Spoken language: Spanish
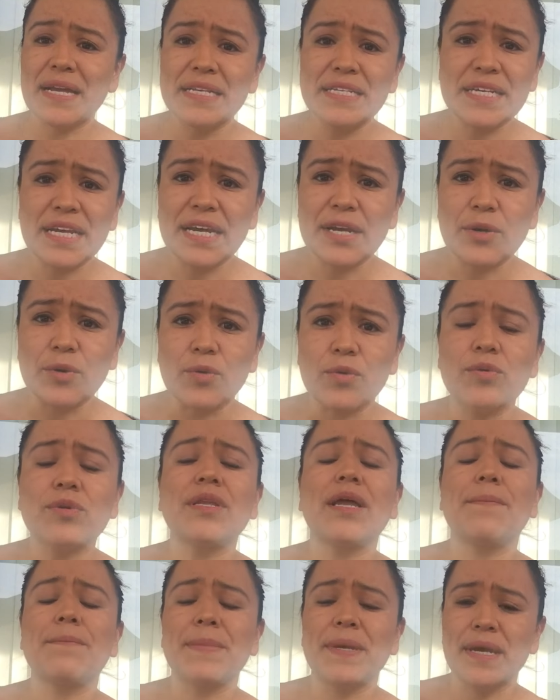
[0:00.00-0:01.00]
el hierro,
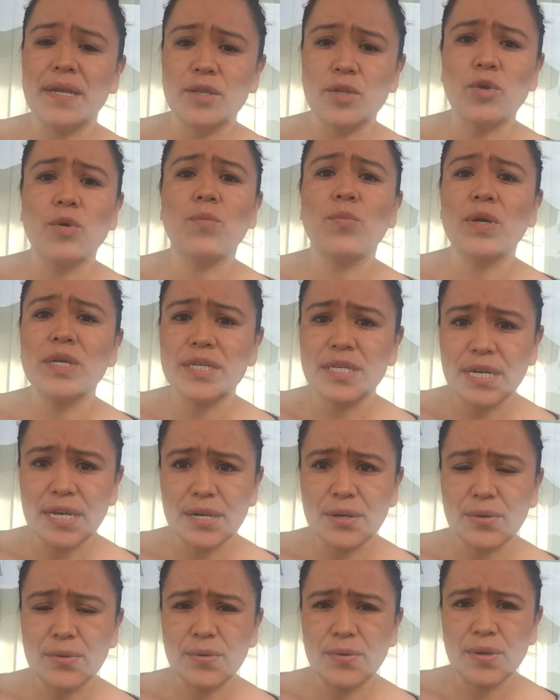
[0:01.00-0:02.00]
también tomo el
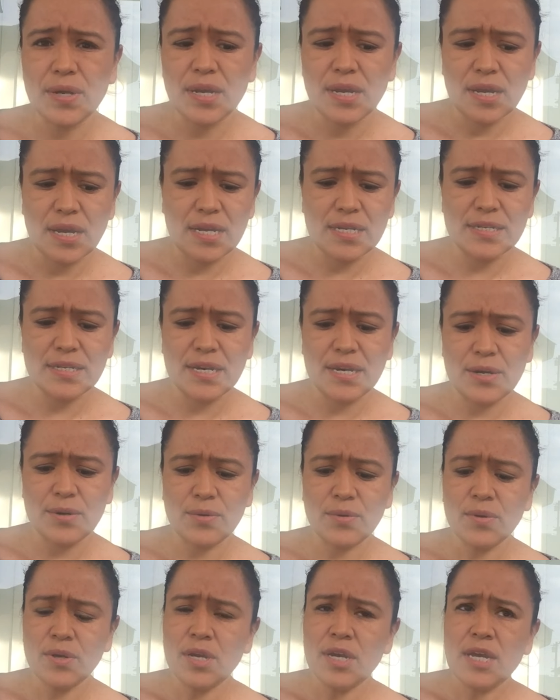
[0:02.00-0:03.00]
hierro, el
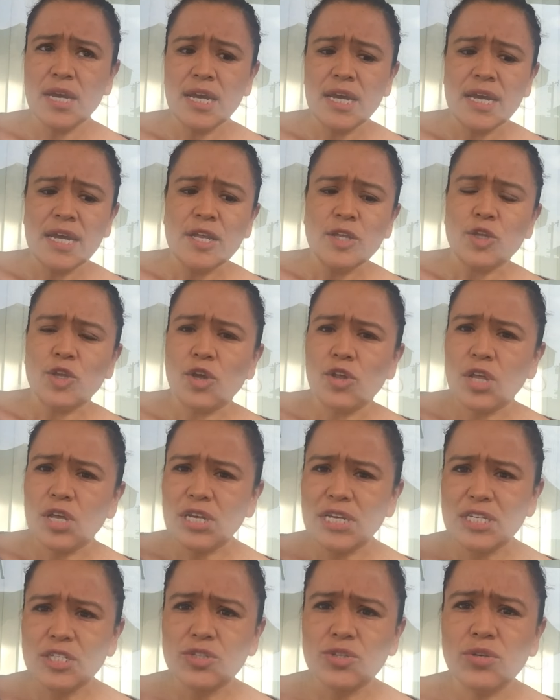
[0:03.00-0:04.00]
hierro. Todo
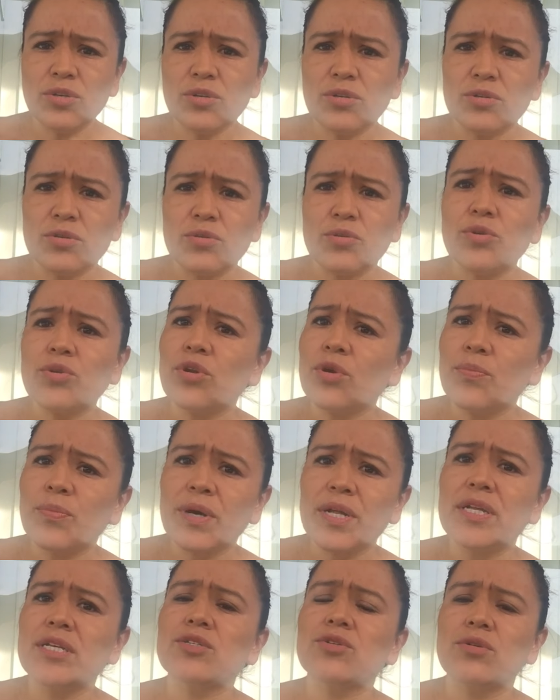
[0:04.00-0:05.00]
esto tú lo
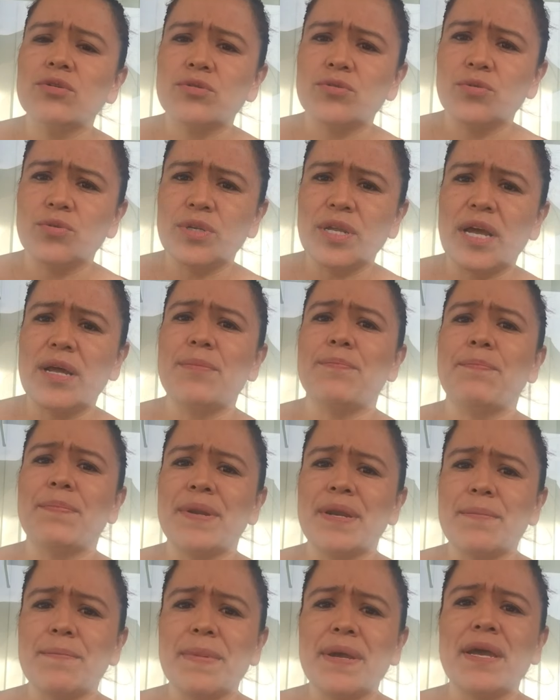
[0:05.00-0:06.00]
puedes consultar
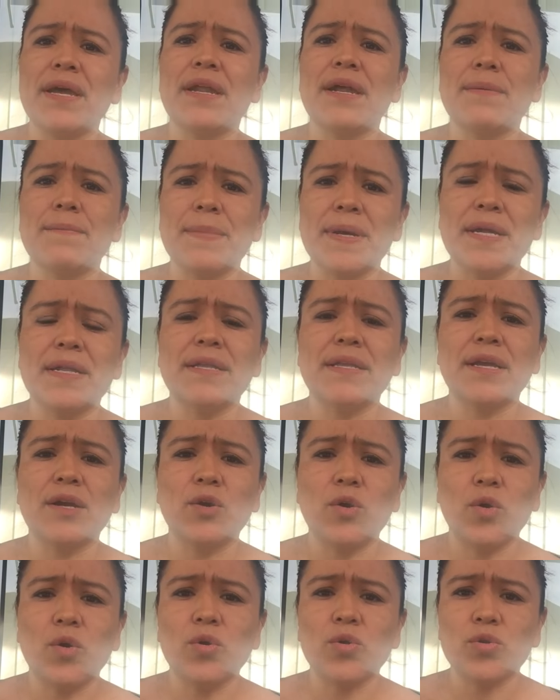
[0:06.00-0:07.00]
primeramente
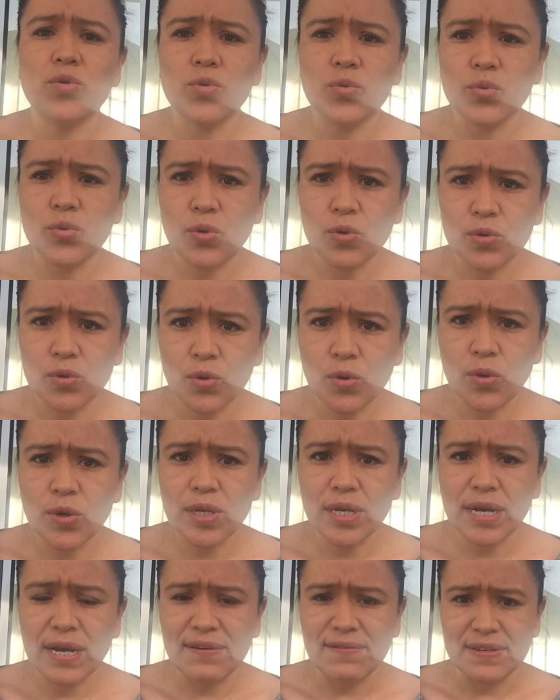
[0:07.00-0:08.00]
con tu
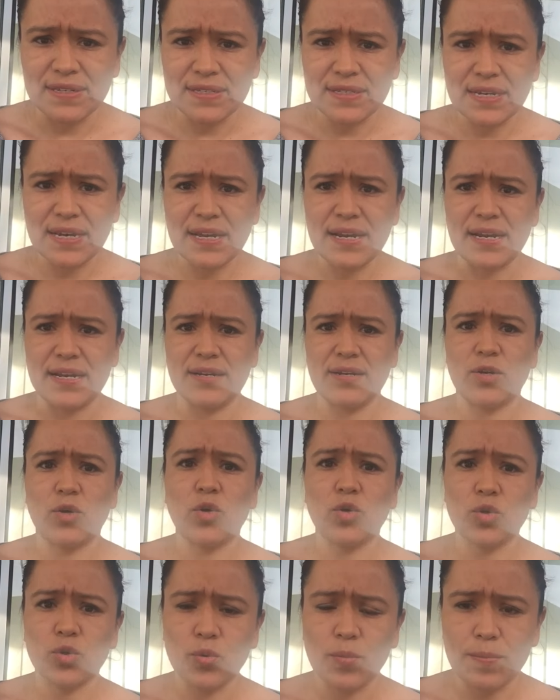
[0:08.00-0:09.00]
doctor de cabecera,
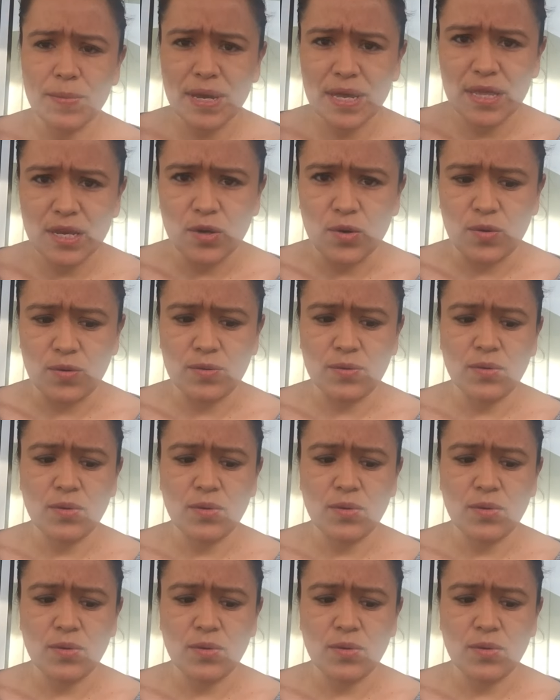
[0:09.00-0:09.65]
con tu médico.